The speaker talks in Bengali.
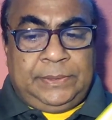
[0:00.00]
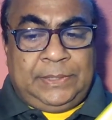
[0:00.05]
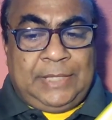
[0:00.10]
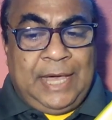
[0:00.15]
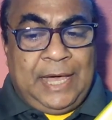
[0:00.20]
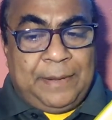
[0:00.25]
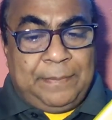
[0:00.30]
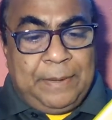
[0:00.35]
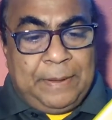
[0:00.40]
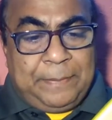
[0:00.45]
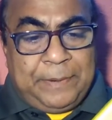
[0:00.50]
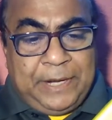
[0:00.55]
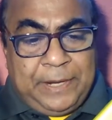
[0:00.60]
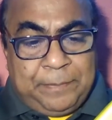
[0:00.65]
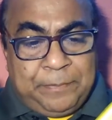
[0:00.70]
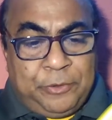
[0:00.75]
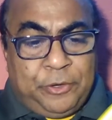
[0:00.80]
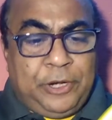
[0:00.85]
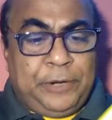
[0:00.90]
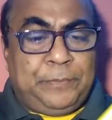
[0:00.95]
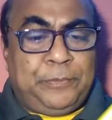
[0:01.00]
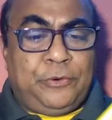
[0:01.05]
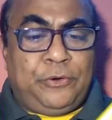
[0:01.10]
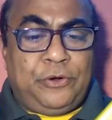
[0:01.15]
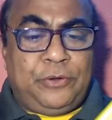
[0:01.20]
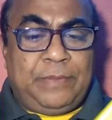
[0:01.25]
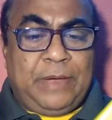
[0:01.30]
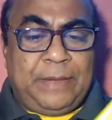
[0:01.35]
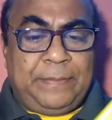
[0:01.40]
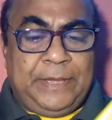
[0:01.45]
তার ব্যাপারে
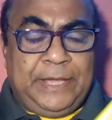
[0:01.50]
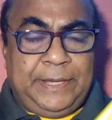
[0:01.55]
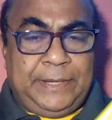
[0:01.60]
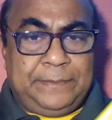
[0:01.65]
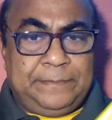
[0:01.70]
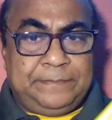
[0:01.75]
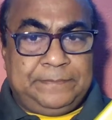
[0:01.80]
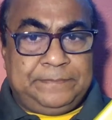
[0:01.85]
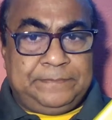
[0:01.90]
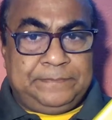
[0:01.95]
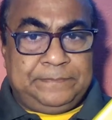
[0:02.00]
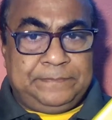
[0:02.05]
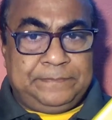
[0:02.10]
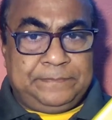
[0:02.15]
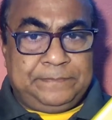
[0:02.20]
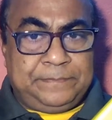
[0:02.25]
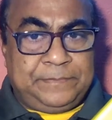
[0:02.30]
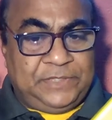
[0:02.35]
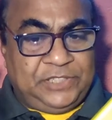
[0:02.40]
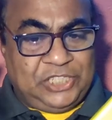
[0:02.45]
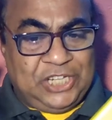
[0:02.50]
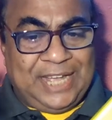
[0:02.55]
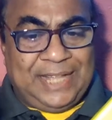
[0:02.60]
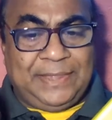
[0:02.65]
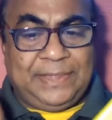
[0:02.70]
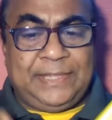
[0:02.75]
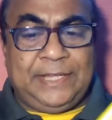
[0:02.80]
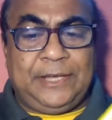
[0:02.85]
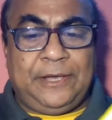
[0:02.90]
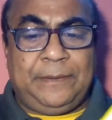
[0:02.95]
পরিপূর্ণভাবে
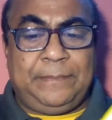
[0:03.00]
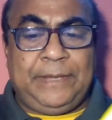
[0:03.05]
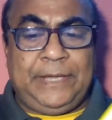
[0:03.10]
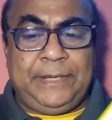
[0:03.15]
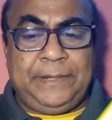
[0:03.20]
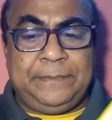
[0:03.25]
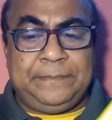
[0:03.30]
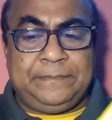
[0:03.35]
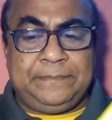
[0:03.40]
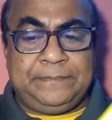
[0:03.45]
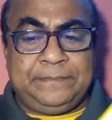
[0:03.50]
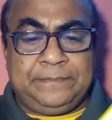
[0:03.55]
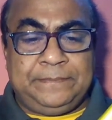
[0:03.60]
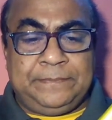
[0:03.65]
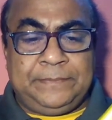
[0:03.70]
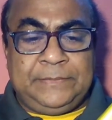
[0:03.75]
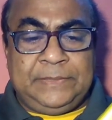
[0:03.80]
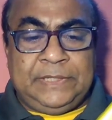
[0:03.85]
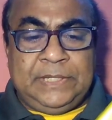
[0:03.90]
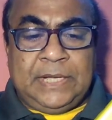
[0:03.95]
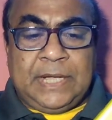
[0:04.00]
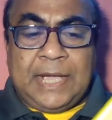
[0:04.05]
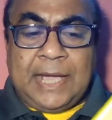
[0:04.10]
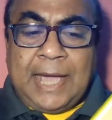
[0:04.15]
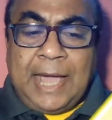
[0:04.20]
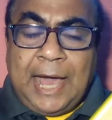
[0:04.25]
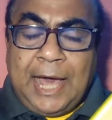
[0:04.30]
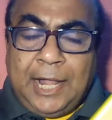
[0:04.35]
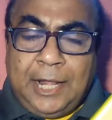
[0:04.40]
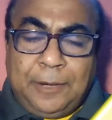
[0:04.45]
জানতে হবে
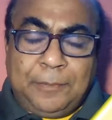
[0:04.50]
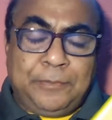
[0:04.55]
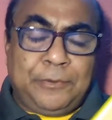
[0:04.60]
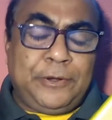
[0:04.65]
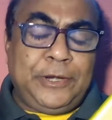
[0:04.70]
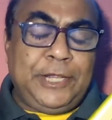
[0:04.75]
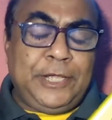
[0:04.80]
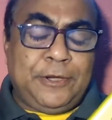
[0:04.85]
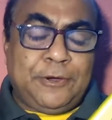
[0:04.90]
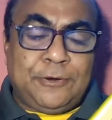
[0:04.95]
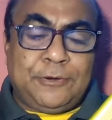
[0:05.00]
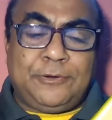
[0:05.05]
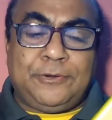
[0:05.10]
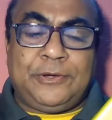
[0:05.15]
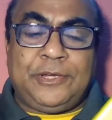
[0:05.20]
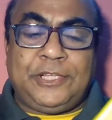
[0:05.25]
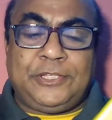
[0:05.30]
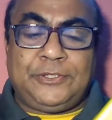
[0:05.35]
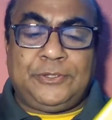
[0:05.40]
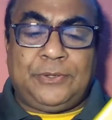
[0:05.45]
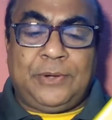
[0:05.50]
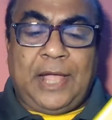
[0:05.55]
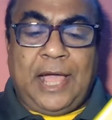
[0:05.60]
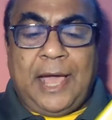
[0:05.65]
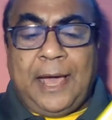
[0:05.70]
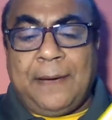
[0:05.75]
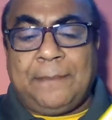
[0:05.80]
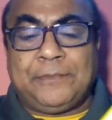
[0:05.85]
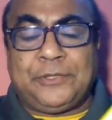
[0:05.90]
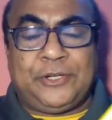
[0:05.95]
কাল্পনিক কোনো কিছুর
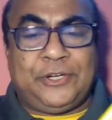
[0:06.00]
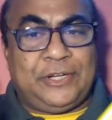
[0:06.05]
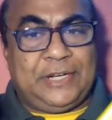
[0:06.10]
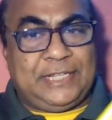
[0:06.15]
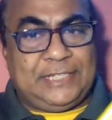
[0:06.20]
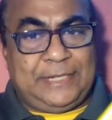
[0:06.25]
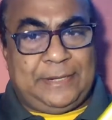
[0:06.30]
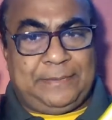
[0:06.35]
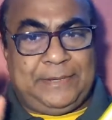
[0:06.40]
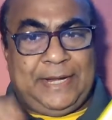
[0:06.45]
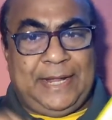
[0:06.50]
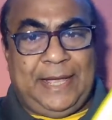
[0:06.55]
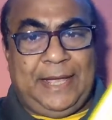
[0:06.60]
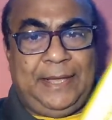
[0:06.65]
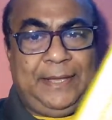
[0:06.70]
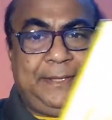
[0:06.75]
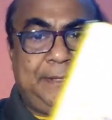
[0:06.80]
হাম করা যাবে না